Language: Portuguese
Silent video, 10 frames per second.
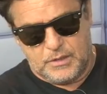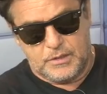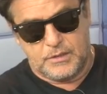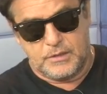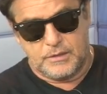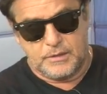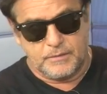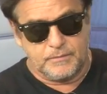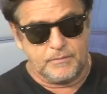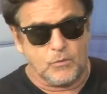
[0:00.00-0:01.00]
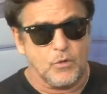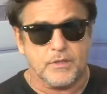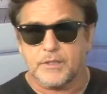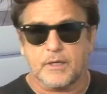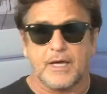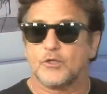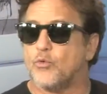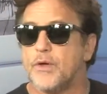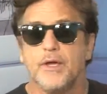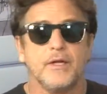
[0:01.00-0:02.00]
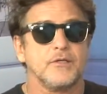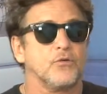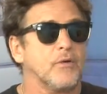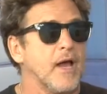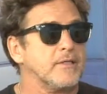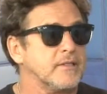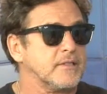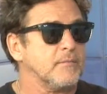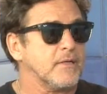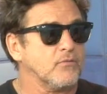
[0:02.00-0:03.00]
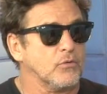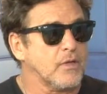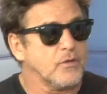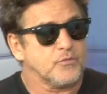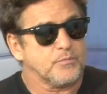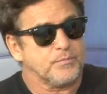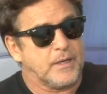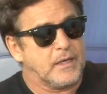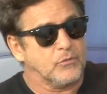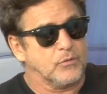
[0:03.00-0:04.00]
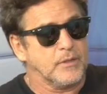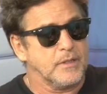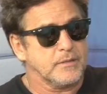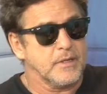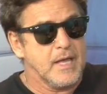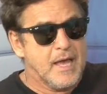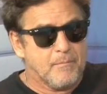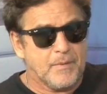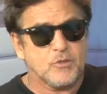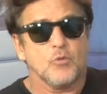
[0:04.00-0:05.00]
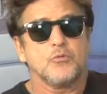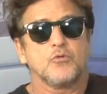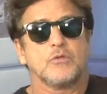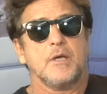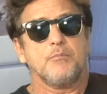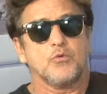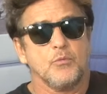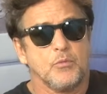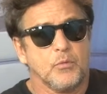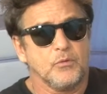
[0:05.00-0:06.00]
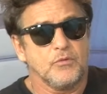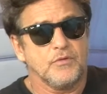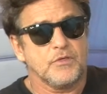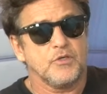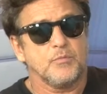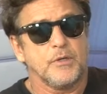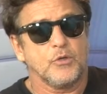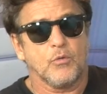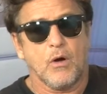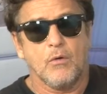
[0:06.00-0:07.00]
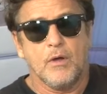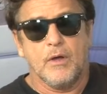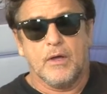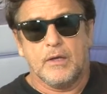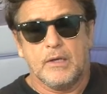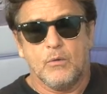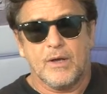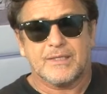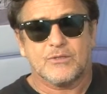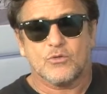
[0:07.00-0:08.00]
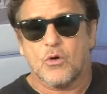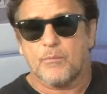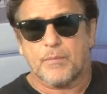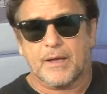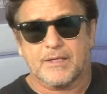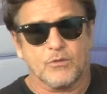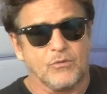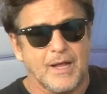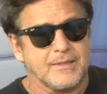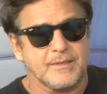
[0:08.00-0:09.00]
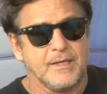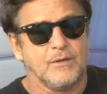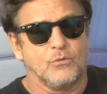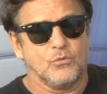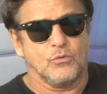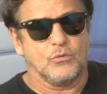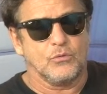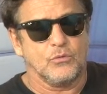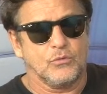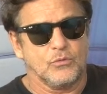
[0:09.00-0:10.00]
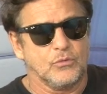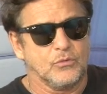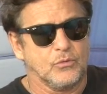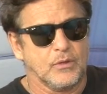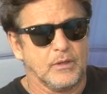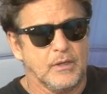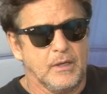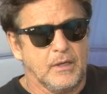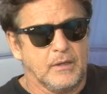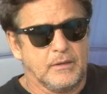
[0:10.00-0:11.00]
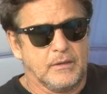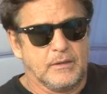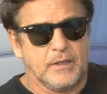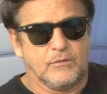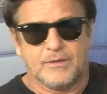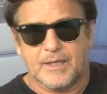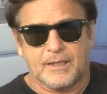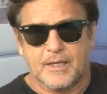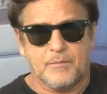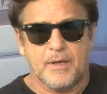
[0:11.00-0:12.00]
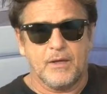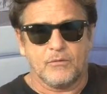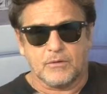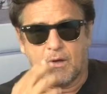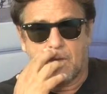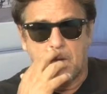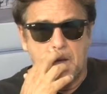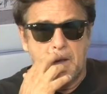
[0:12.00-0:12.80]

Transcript: de conhecer cachoeiras e lugares assim mais voltados para a natureza, mas sob, sempre sob o ponto de vista espiritual. Não é só a questão do lazer ou do, do, do, do, né, do entretenimento e tal.